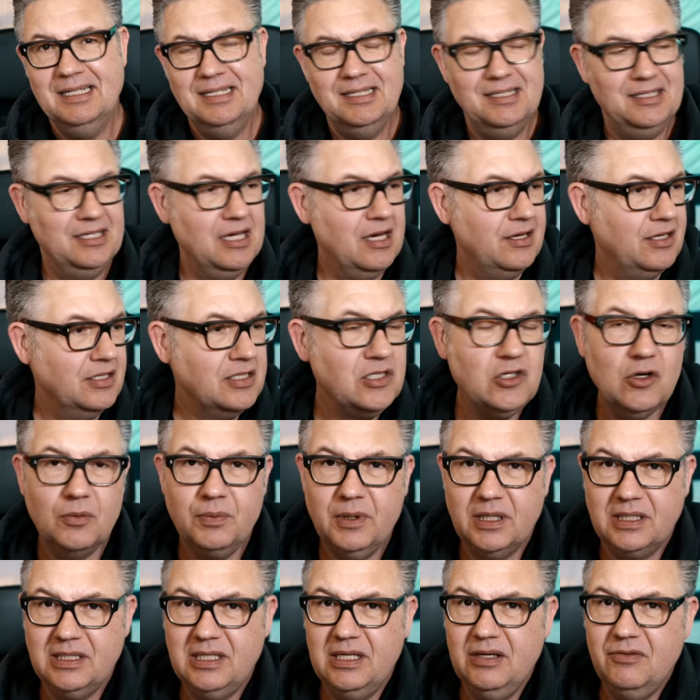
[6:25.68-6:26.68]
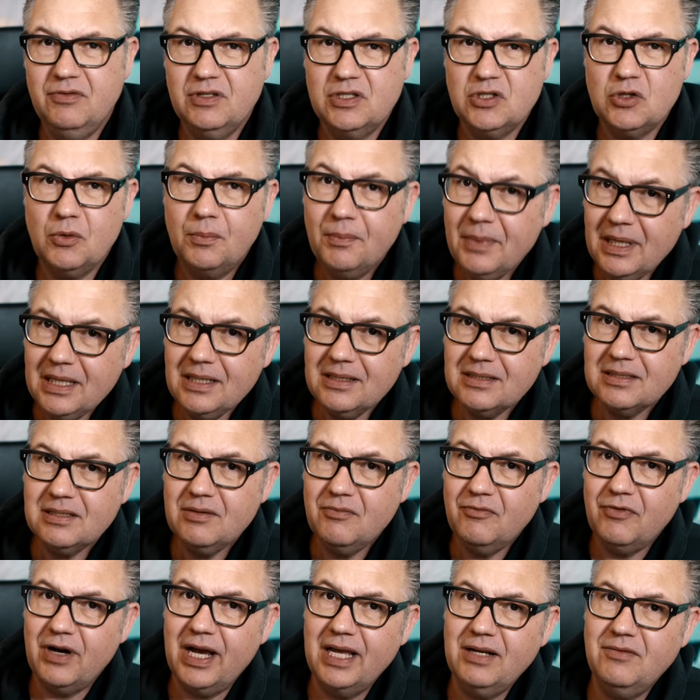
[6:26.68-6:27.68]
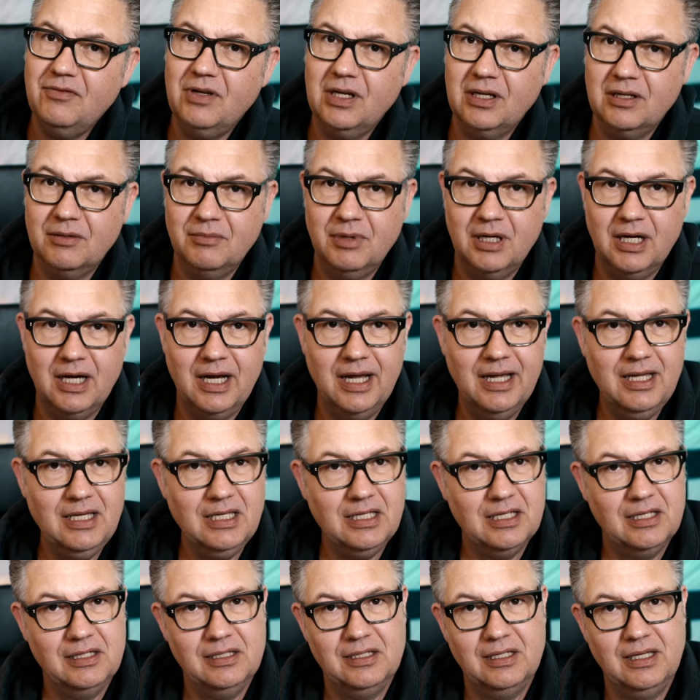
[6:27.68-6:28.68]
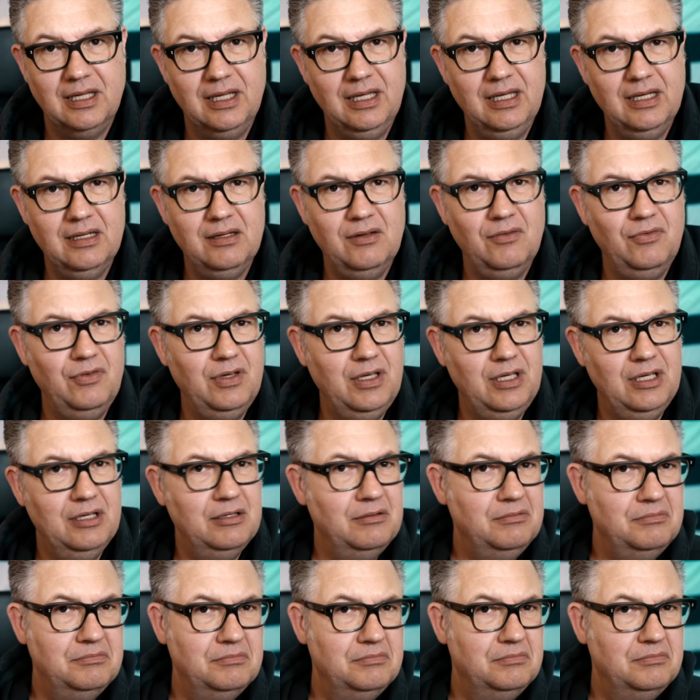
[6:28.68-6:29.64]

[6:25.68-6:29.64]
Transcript: ja, dass die Objektive zumindest im Weitwinkelbereich irgendwie